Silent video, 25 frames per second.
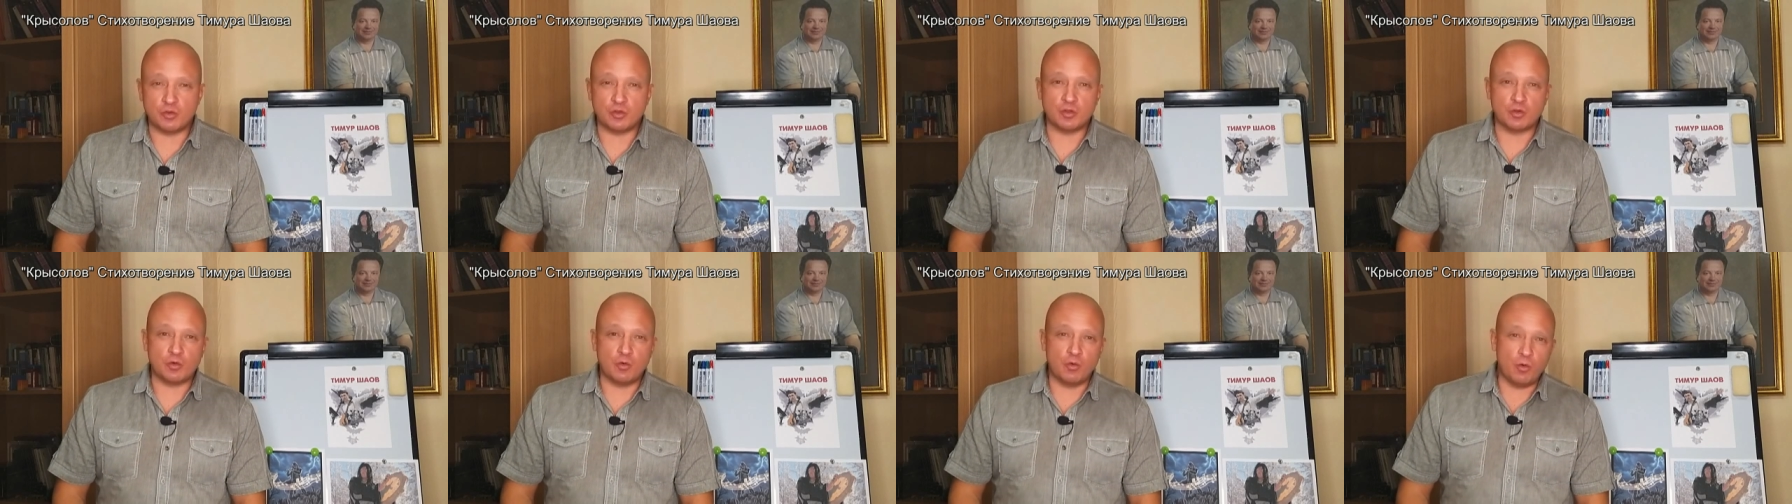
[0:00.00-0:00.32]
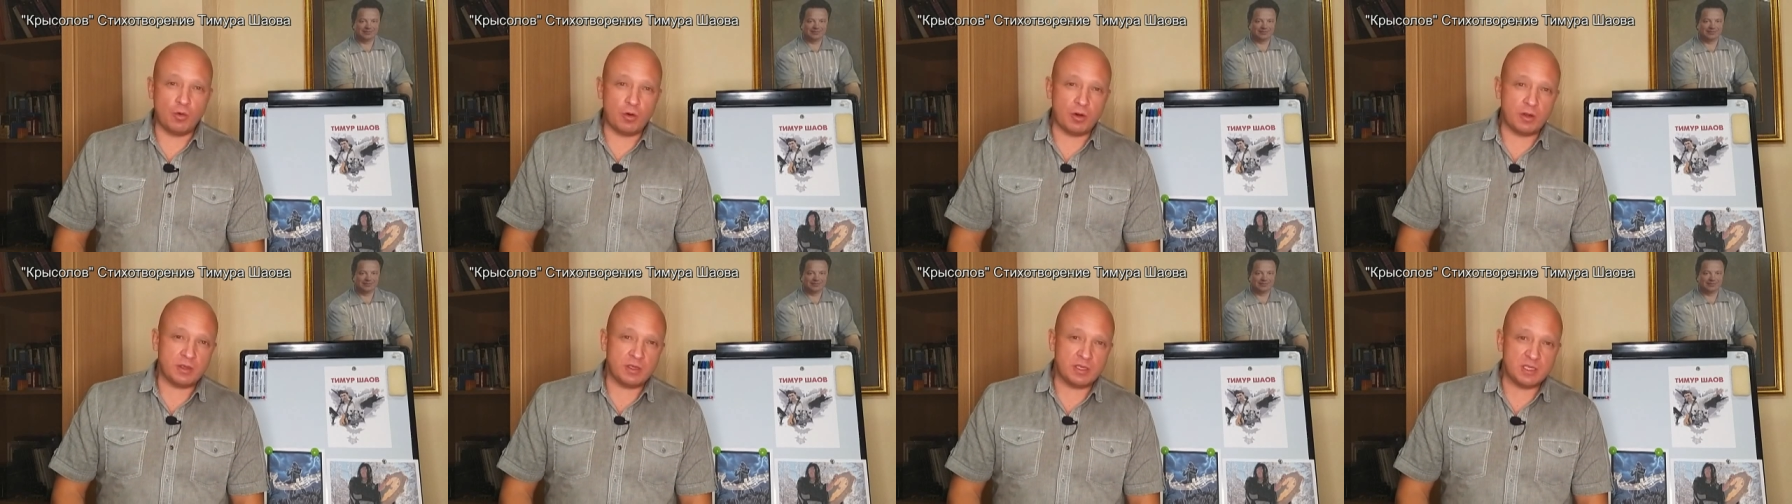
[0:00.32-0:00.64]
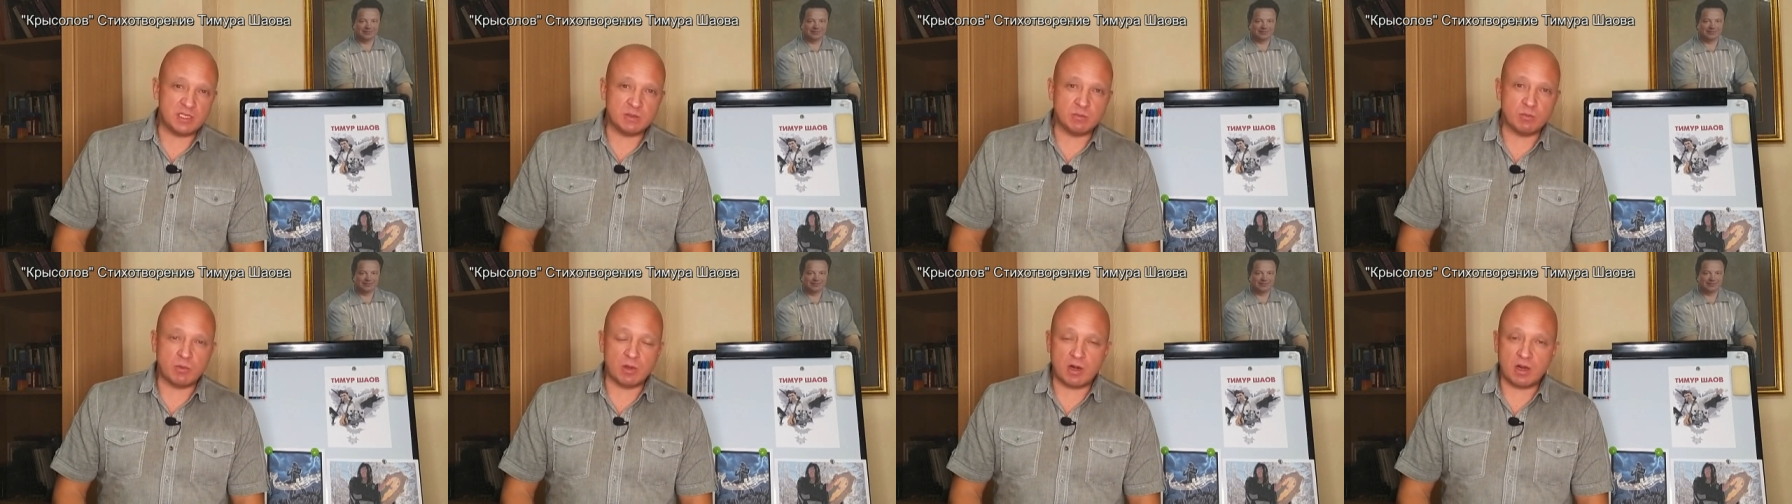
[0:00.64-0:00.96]
скоро
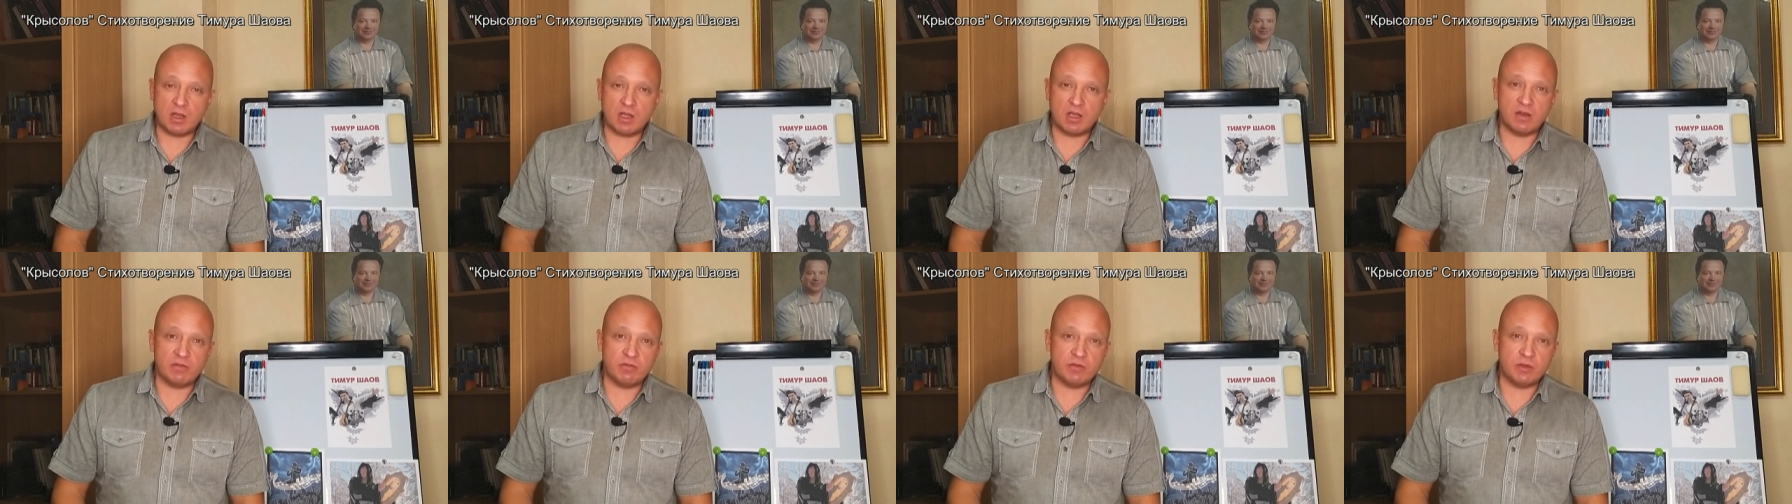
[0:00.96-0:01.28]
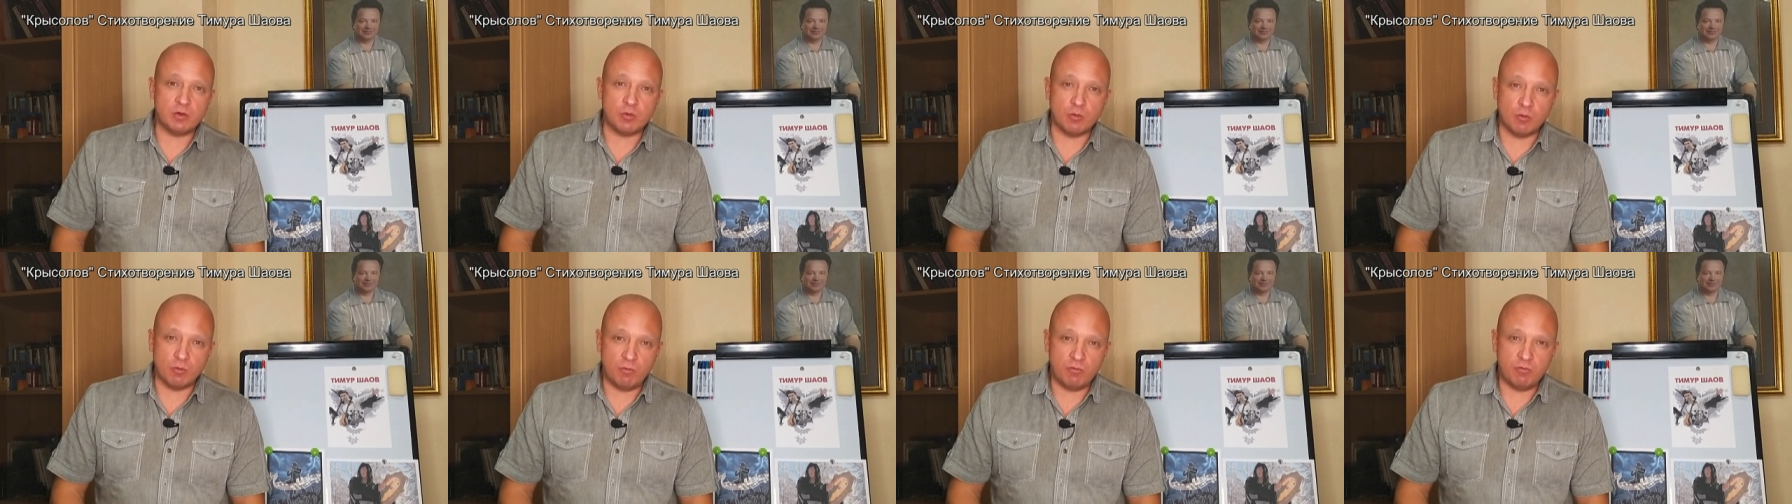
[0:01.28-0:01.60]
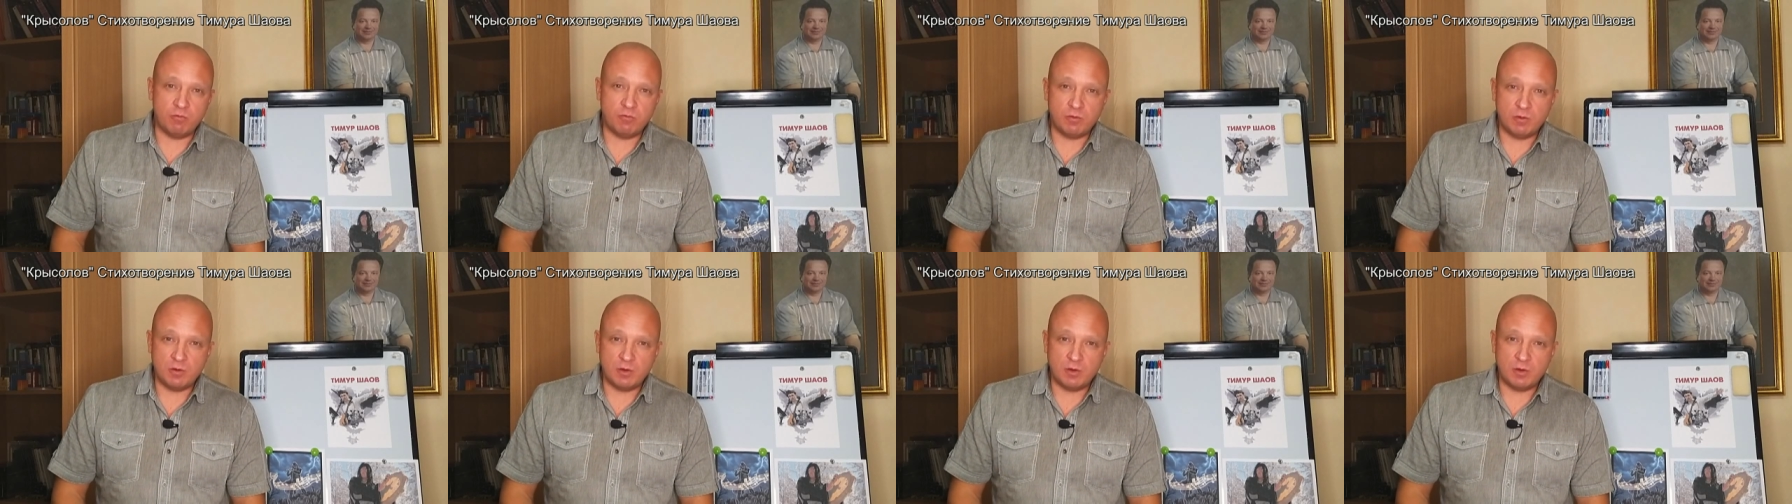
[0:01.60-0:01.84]
из мрака веков